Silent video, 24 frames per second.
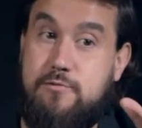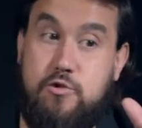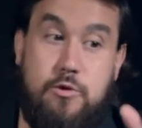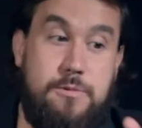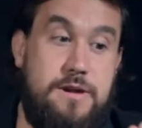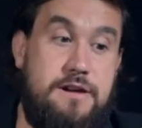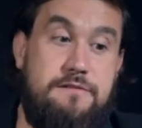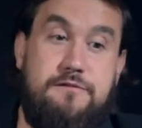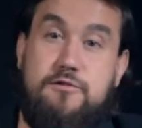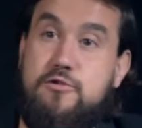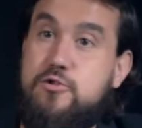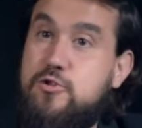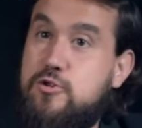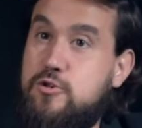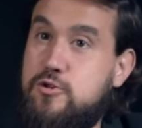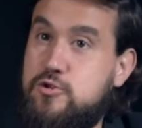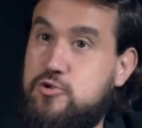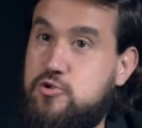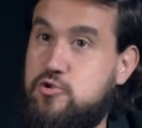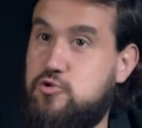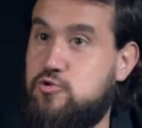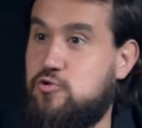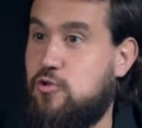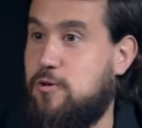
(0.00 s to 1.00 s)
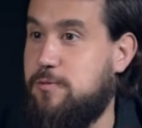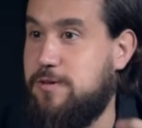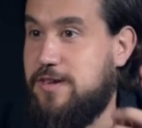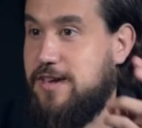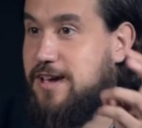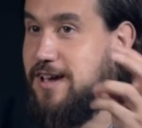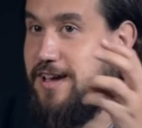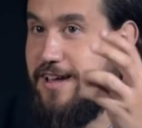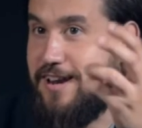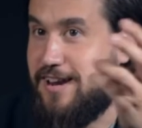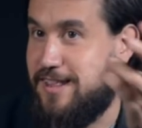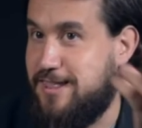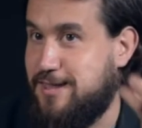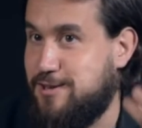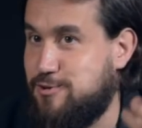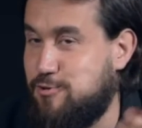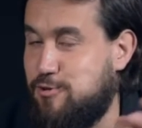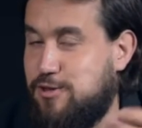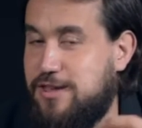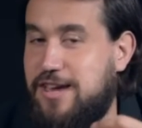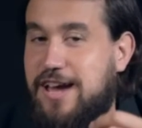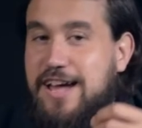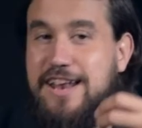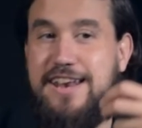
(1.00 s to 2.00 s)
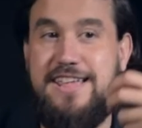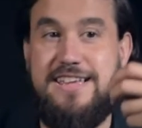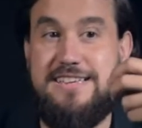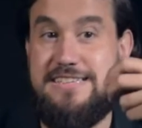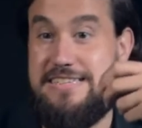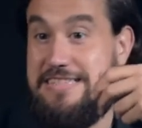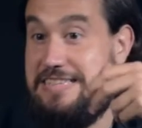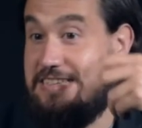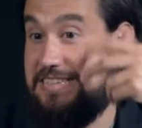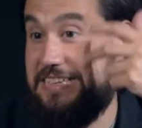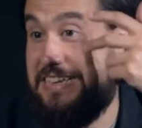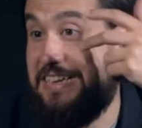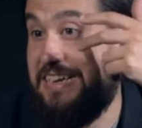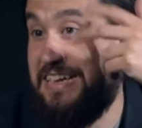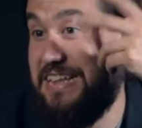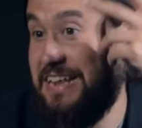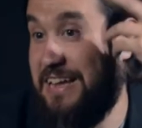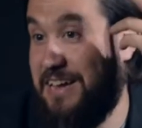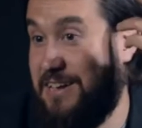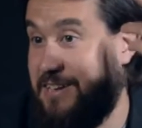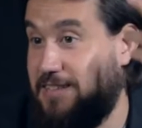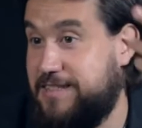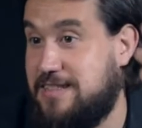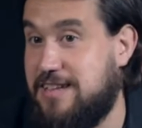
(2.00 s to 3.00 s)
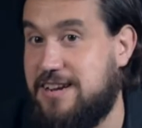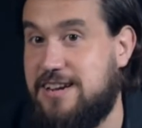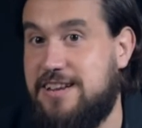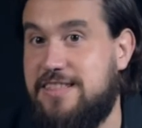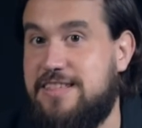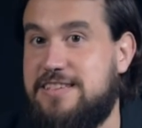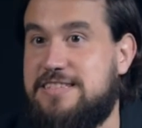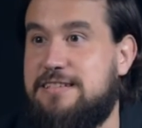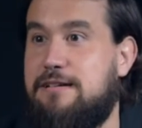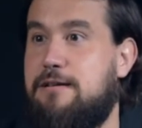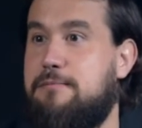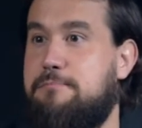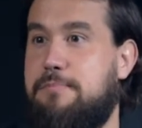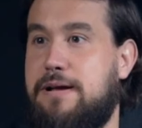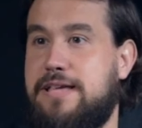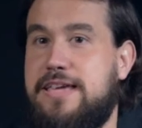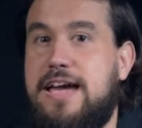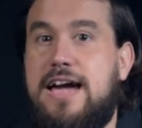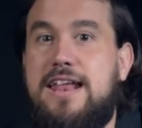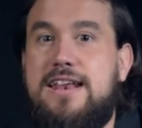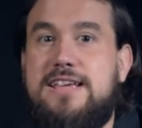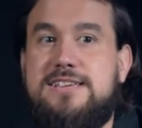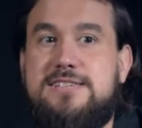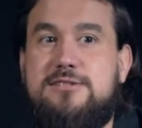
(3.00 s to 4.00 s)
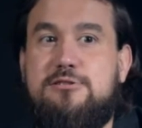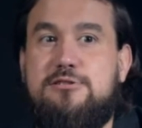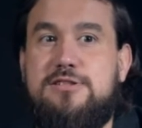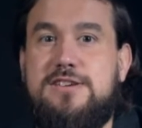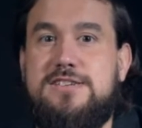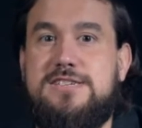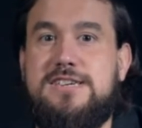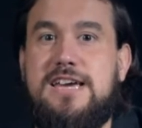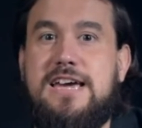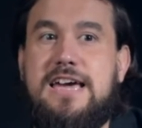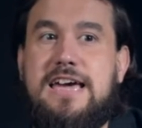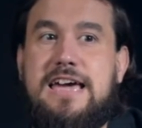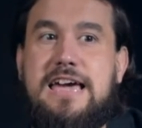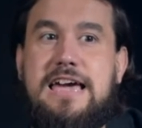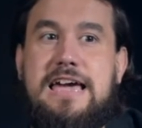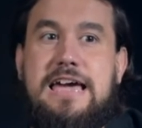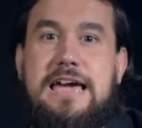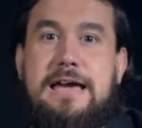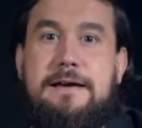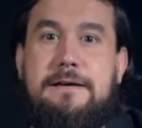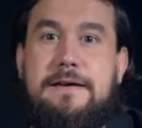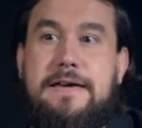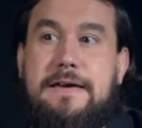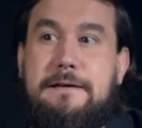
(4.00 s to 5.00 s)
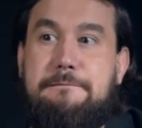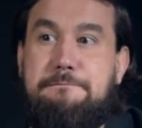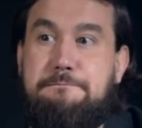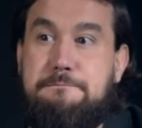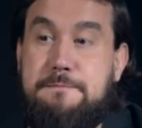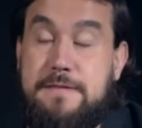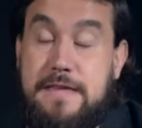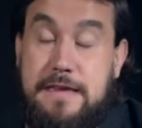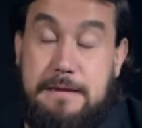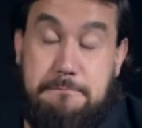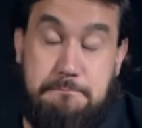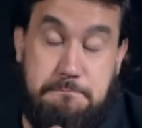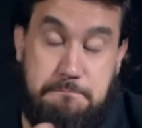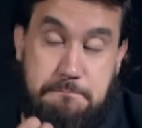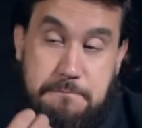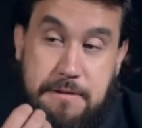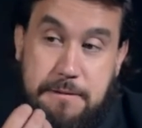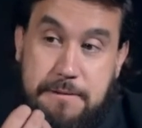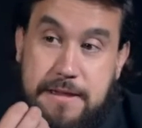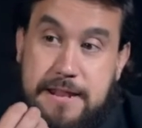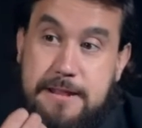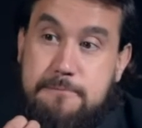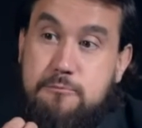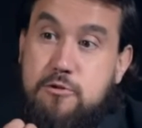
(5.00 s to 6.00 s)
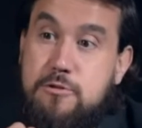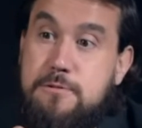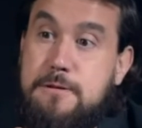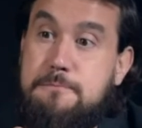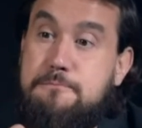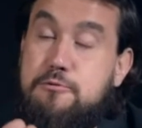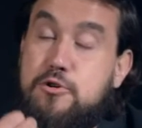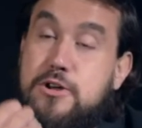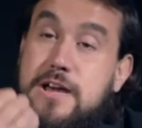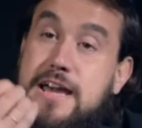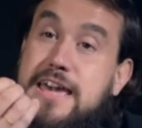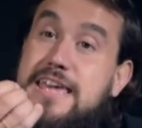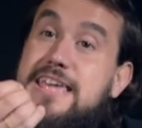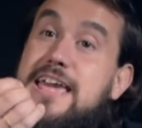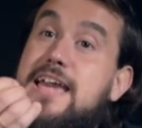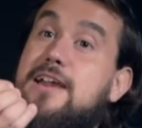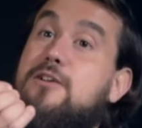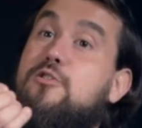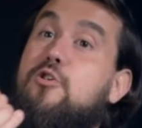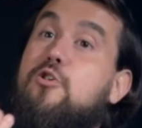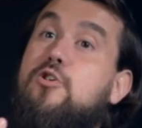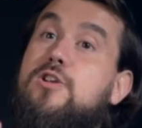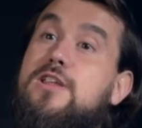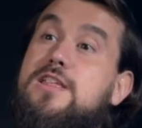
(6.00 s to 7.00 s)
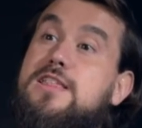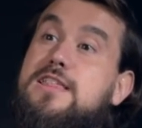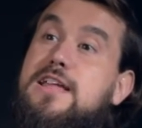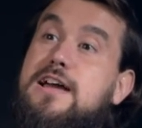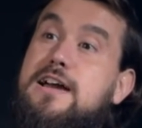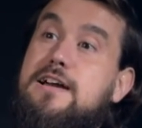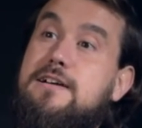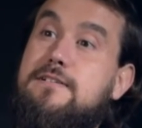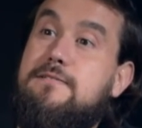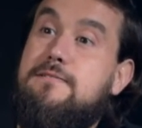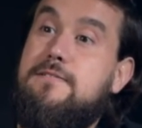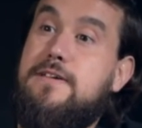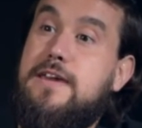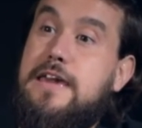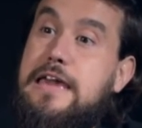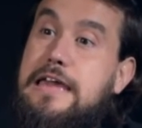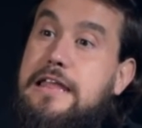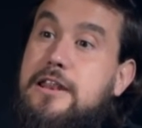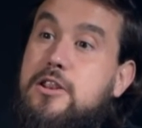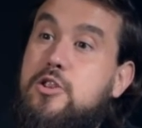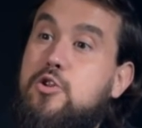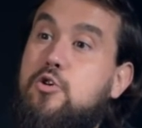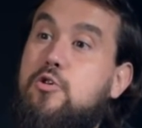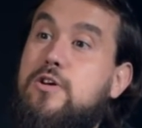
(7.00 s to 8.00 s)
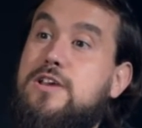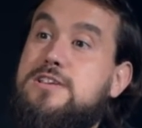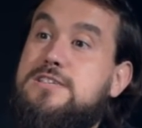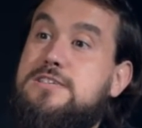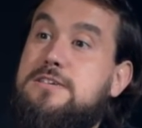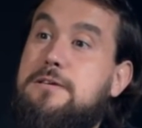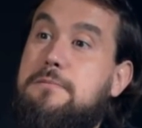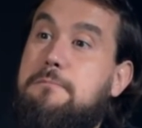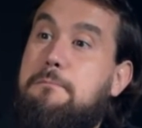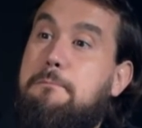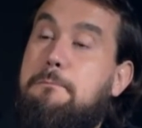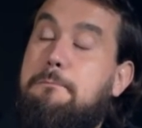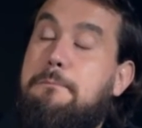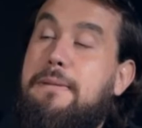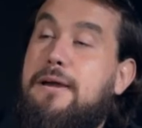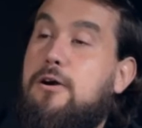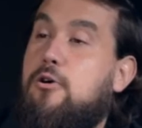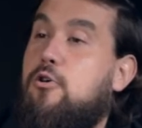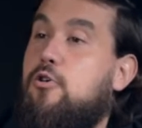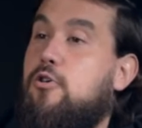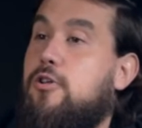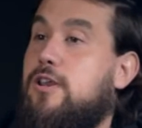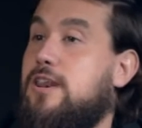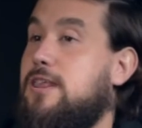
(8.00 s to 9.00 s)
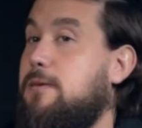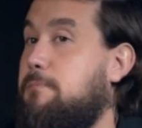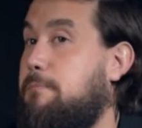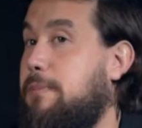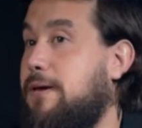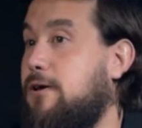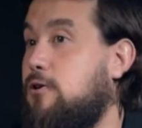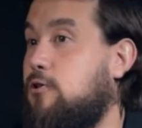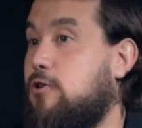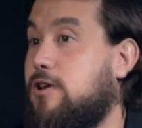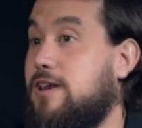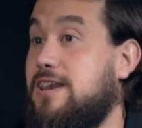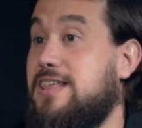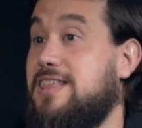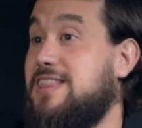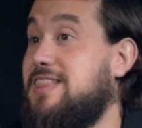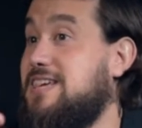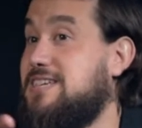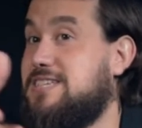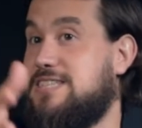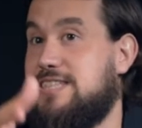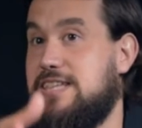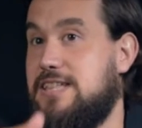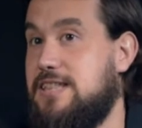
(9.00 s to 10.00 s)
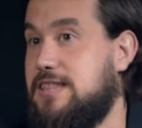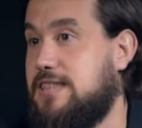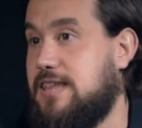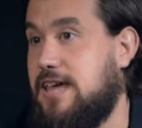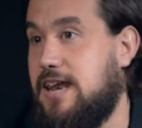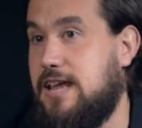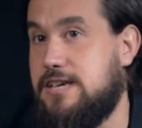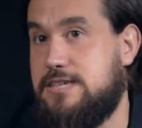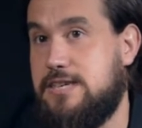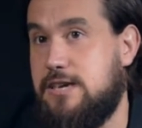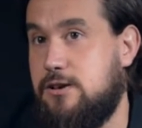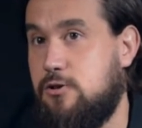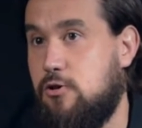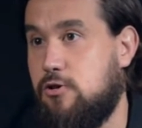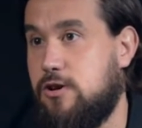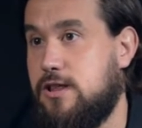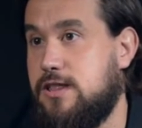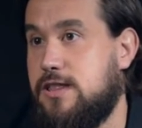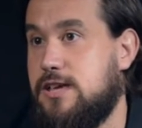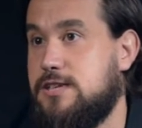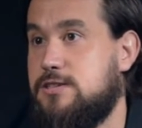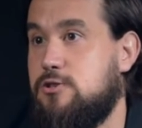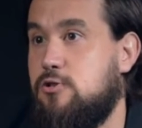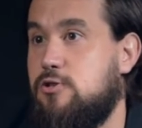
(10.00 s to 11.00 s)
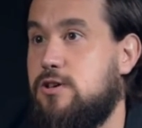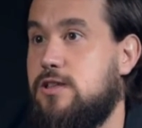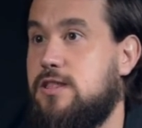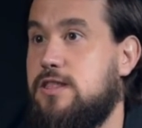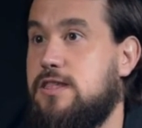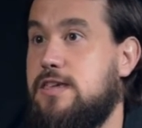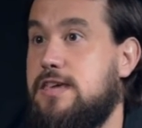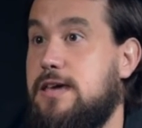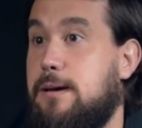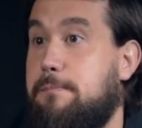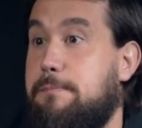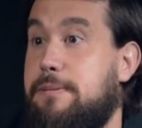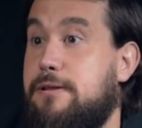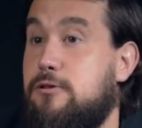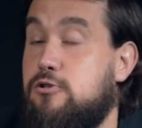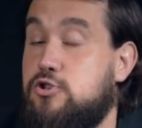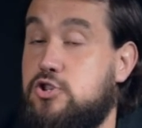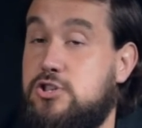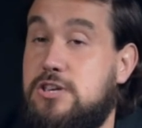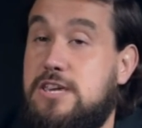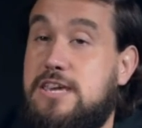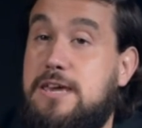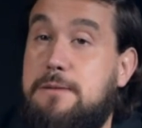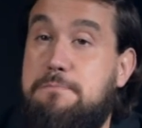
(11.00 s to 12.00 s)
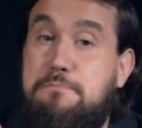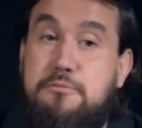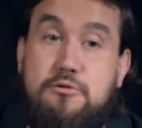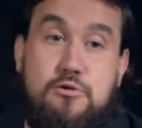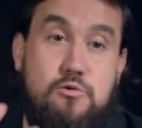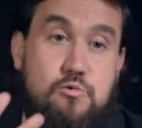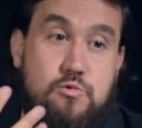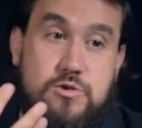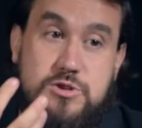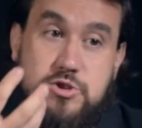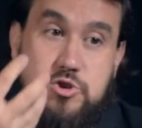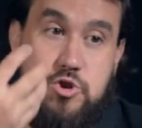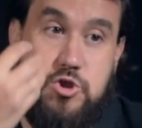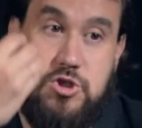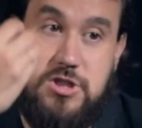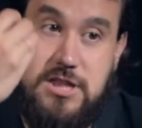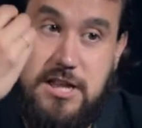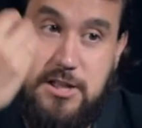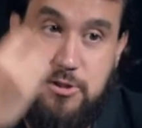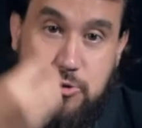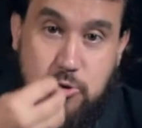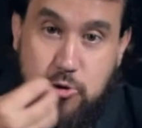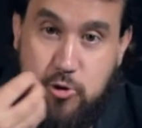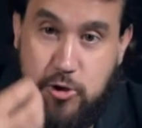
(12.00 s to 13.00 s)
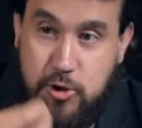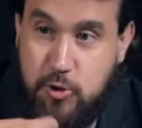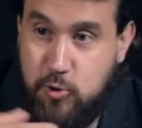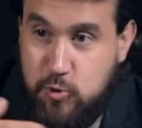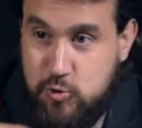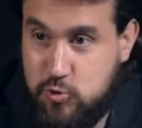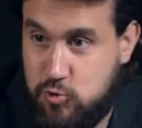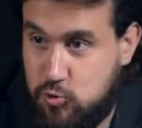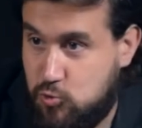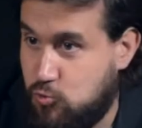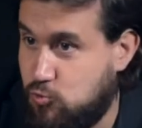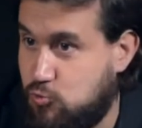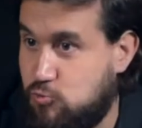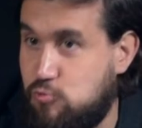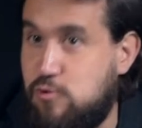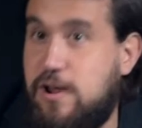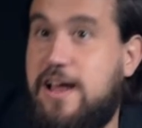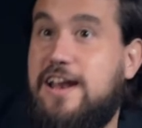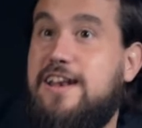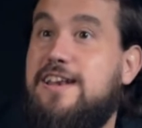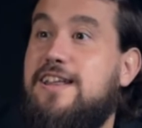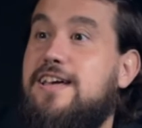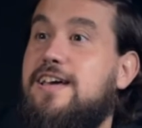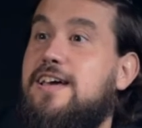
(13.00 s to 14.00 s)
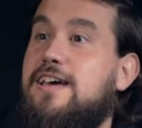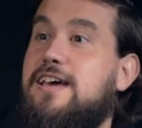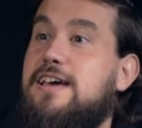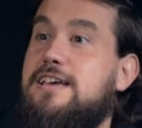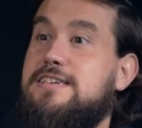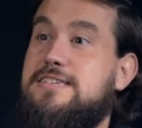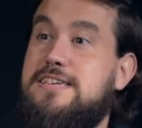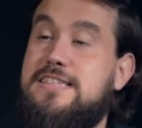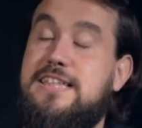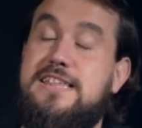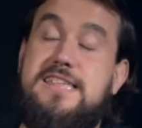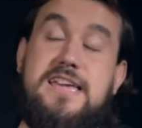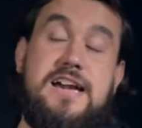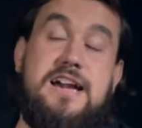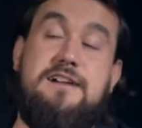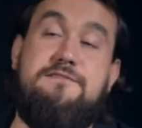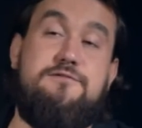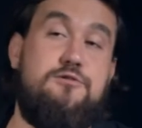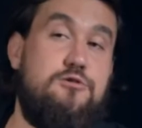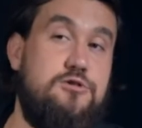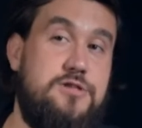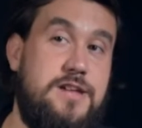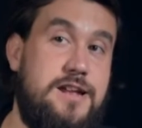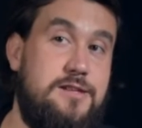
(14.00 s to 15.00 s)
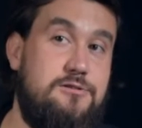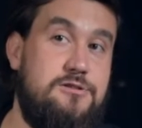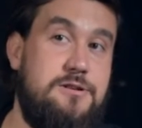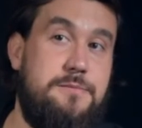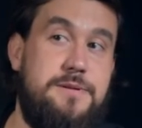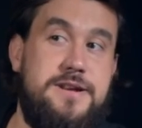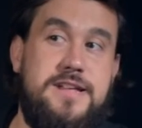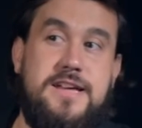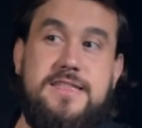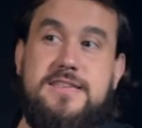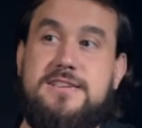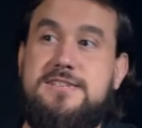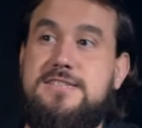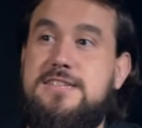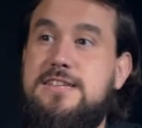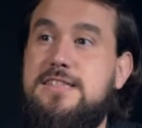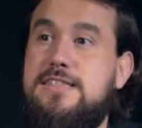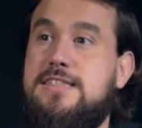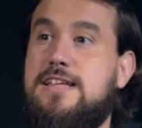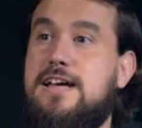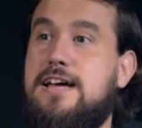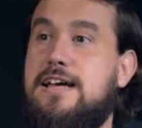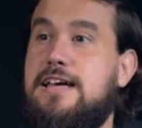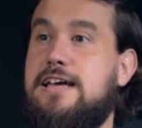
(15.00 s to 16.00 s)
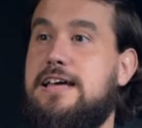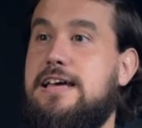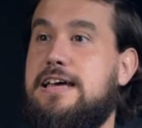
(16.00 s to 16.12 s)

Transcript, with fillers: No había foros, no había redes sociales, ni siquiera internet estaba en pañales, entonces me viene muy bien porque aquella incógnita eh, no es mejor ni peor ni distinta a las incógnitas de hoy en día, pero sí que por cuestión tecnológico-estructural se tenía que afrontar de una manera distinta.